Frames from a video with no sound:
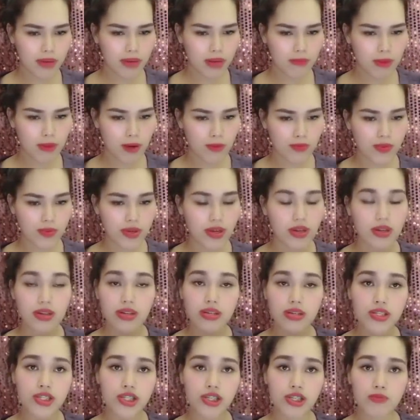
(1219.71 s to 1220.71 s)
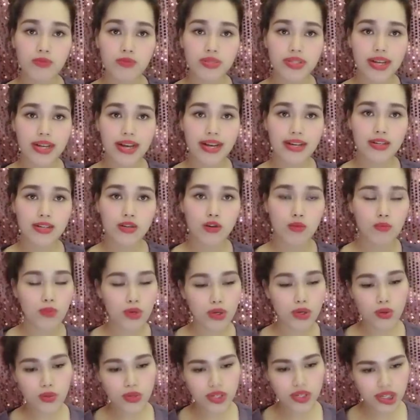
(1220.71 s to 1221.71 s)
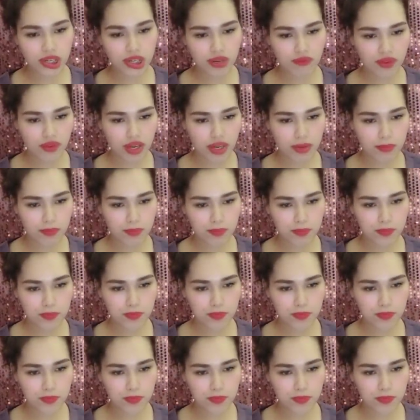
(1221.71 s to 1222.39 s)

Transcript: mơ mộng trong sáng của một cô sinh viên.